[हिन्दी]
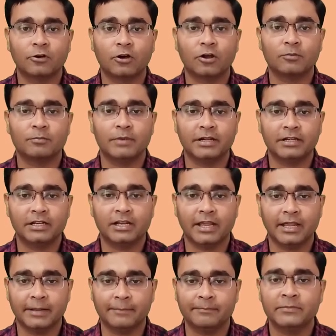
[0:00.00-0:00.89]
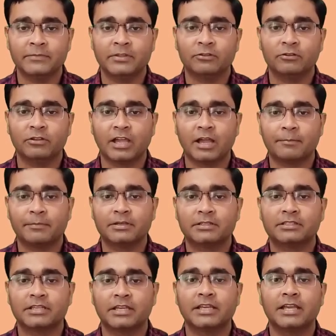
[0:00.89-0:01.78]
नॉन मेटल है तो यहाँ
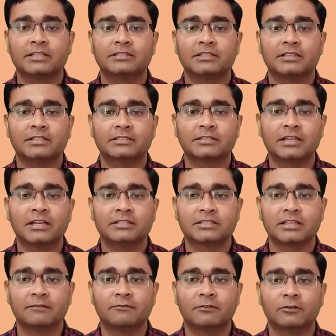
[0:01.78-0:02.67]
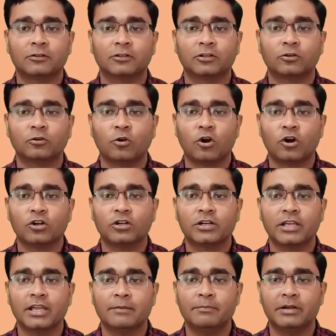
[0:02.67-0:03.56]
पे सही आंसर इसका सल्फर
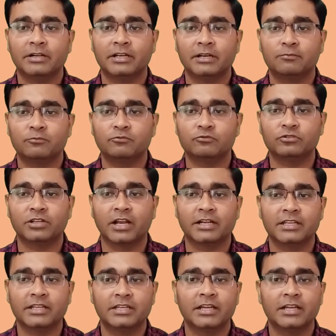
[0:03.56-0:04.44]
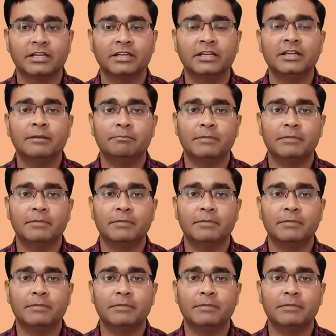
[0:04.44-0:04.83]
नॉट ए मेटल पूछ रहा है ठीक है